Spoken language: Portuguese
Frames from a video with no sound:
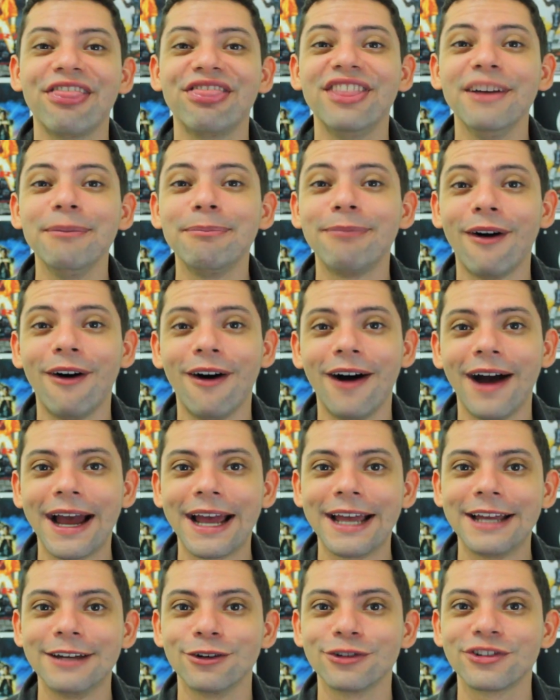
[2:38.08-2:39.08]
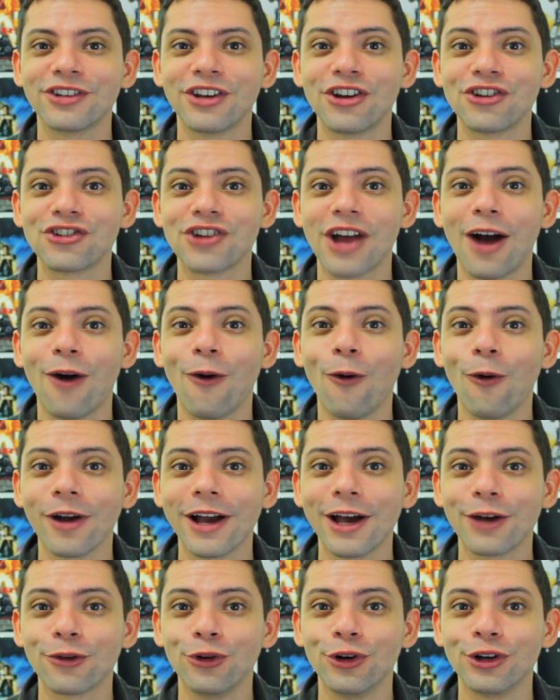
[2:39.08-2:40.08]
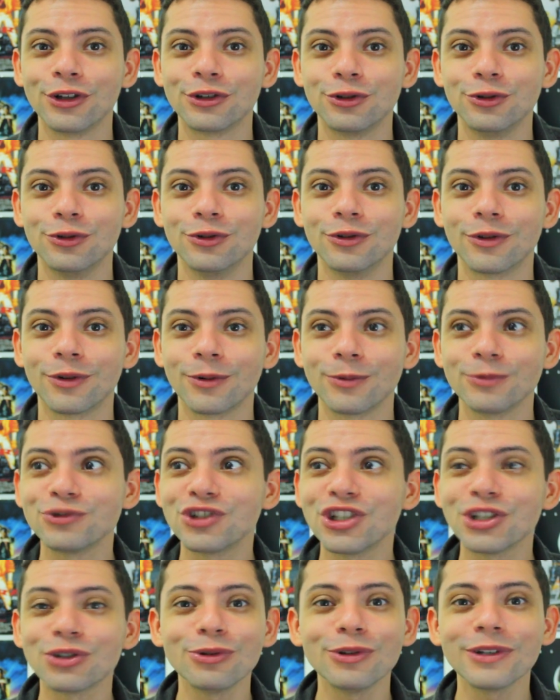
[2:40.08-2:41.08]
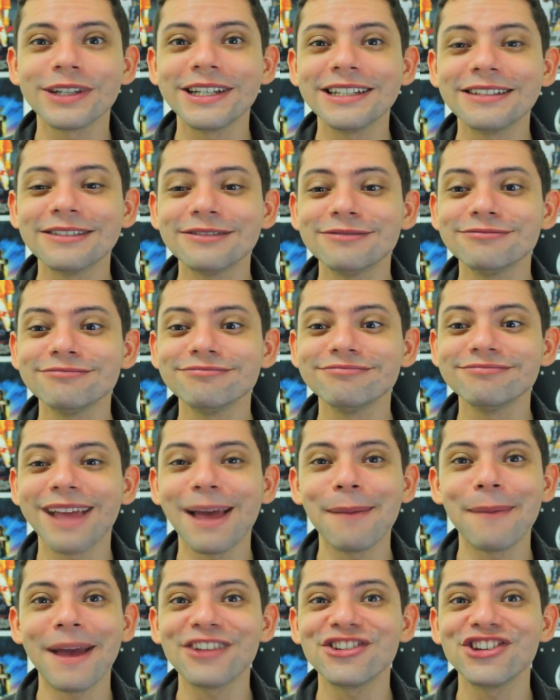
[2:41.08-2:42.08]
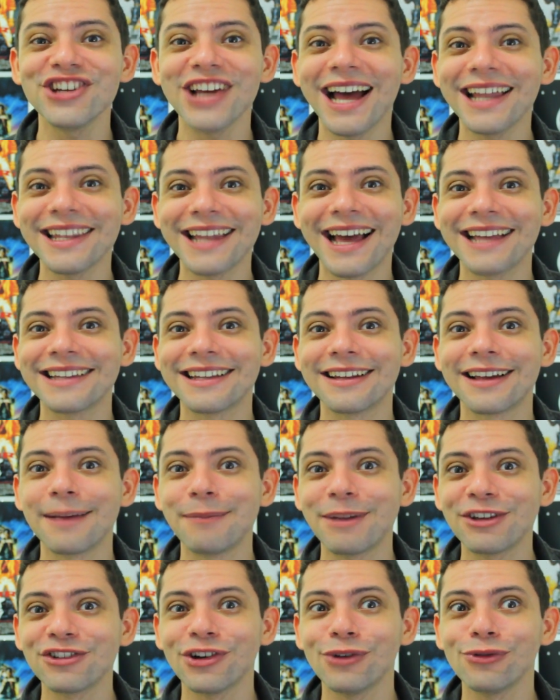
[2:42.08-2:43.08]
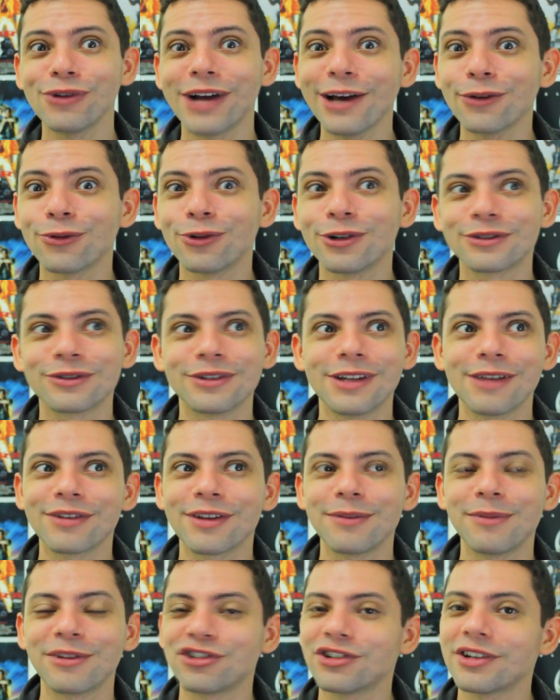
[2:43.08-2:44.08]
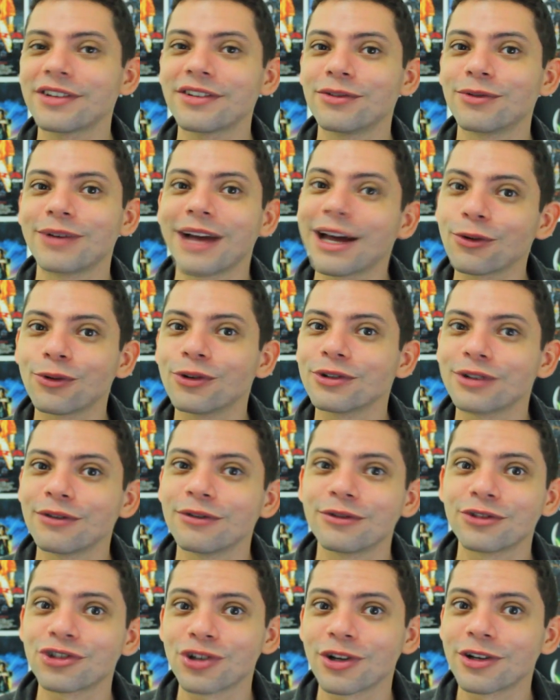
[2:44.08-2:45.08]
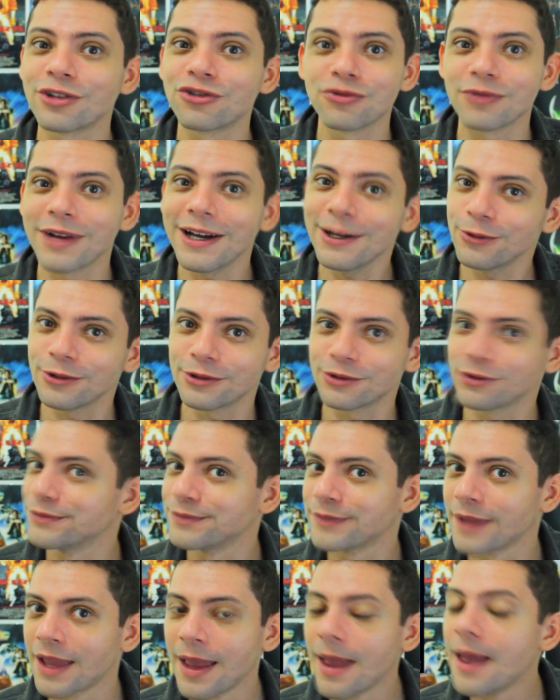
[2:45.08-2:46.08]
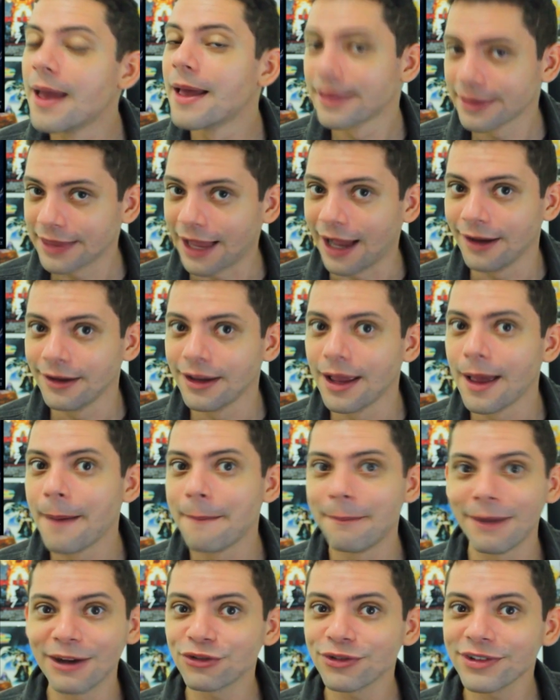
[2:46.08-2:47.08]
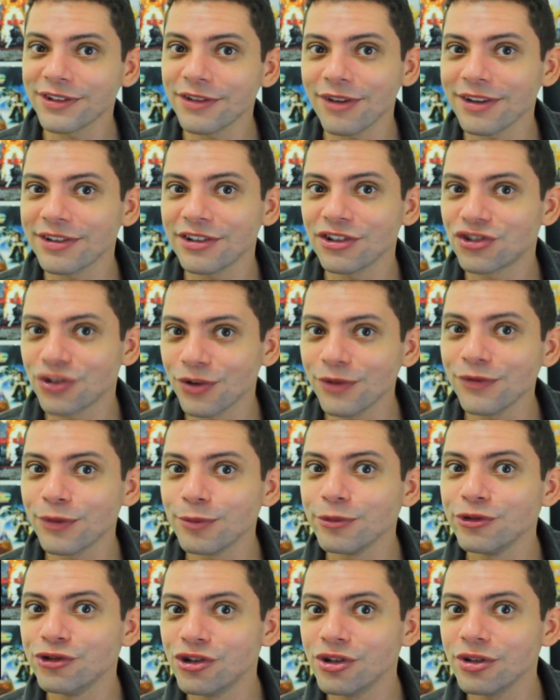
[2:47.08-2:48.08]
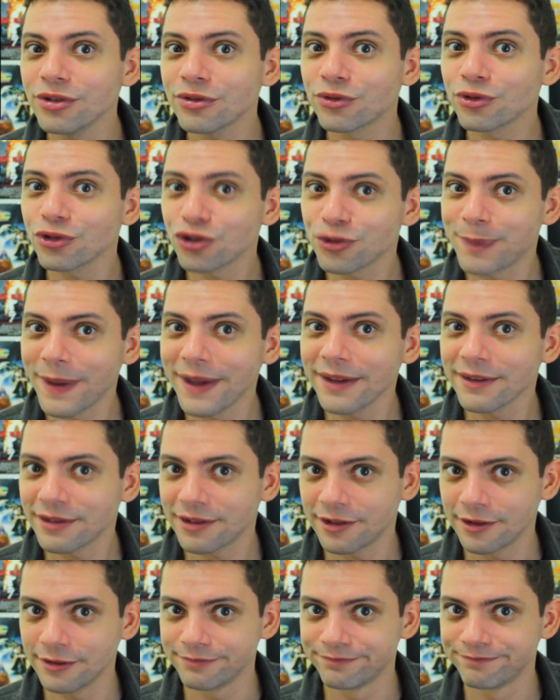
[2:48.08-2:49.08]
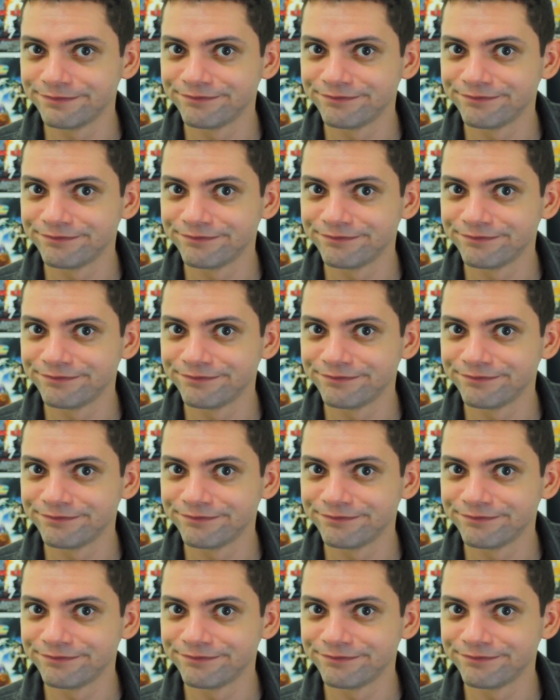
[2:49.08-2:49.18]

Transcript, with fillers: The Boy, ou seja, O Garoto. Um título que não remete a nada, remete a um garoto, né? Você imagina assim, um garoto, é uma história de um garoto. Tá. Mas você vai assistir um filme de suspense.